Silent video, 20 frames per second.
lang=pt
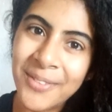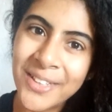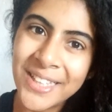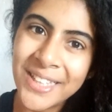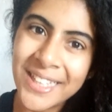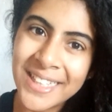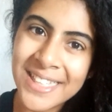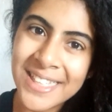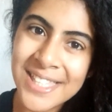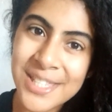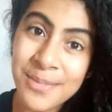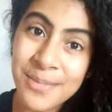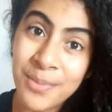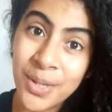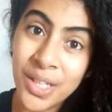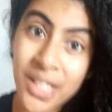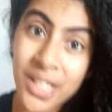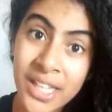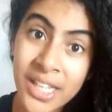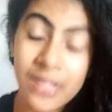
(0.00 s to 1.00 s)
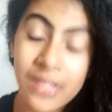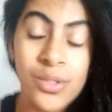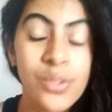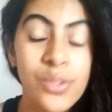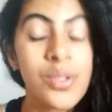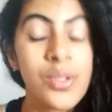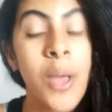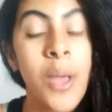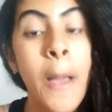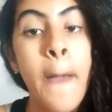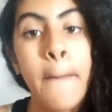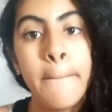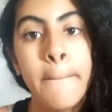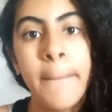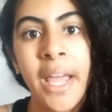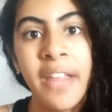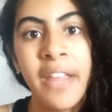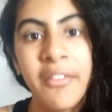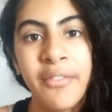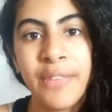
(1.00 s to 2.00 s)
Bonitas e bonitos,
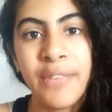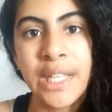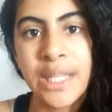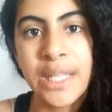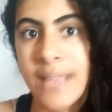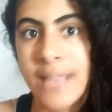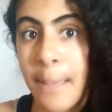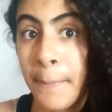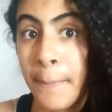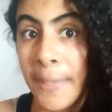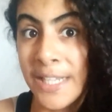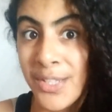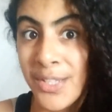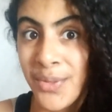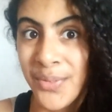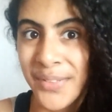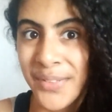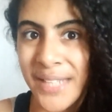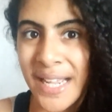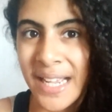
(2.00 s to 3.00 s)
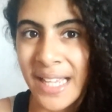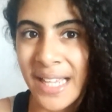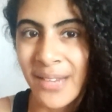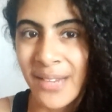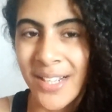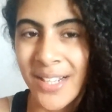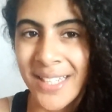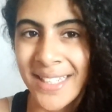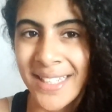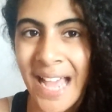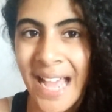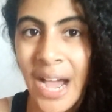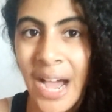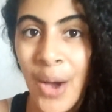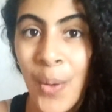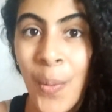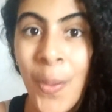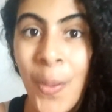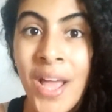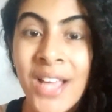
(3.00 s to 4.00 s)
bem-vindos a mais um vídeo aqui no
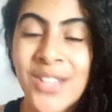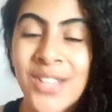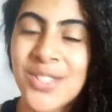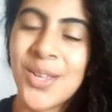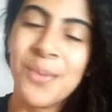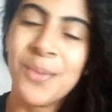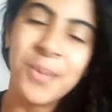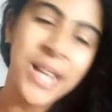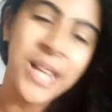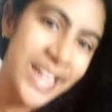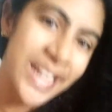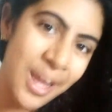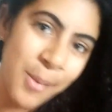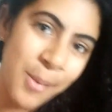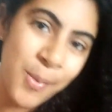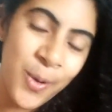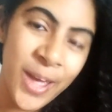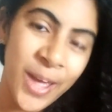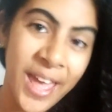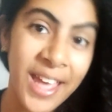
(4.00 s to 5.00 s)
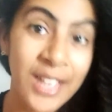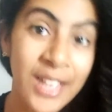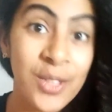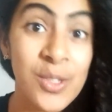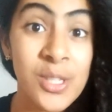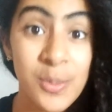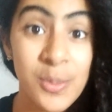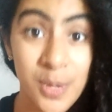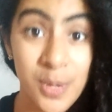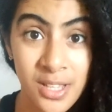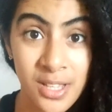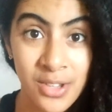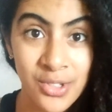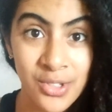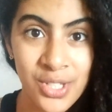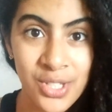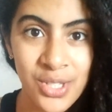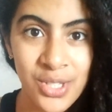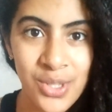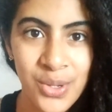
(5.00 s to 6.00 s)
canal. Eu sou Milena Albuquerque, do Esposa
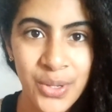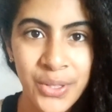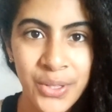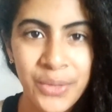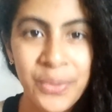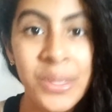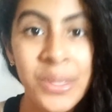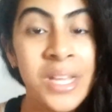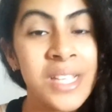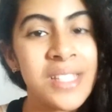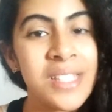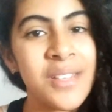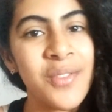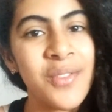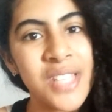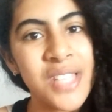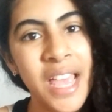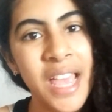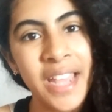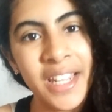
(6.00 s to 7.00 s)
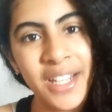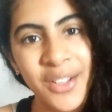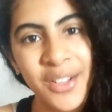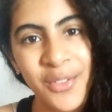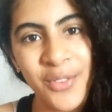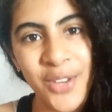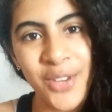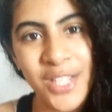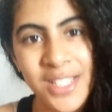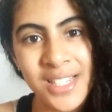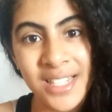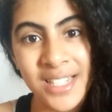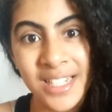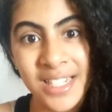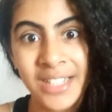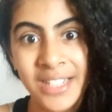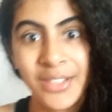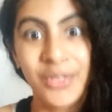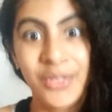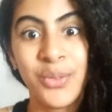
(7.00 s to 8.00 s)
aos 18. Se você ainda não foi
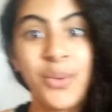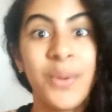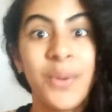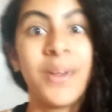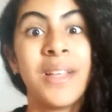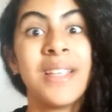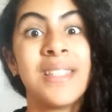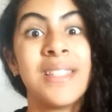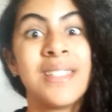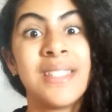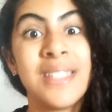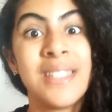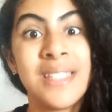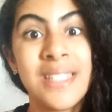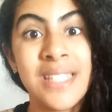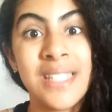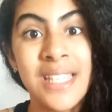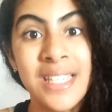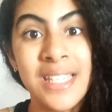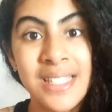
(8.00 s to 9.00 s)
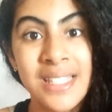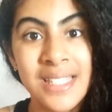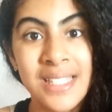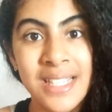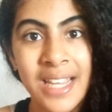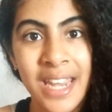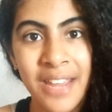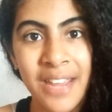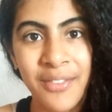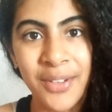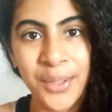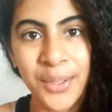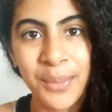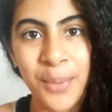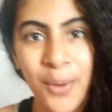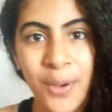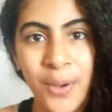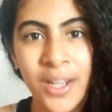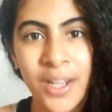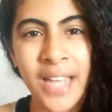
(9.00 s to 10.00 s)
inscrito, se inscreva no
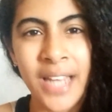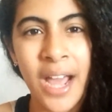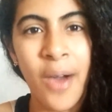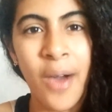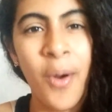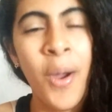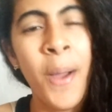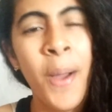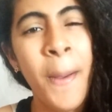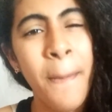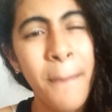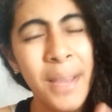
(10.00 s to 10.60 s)
meu canal.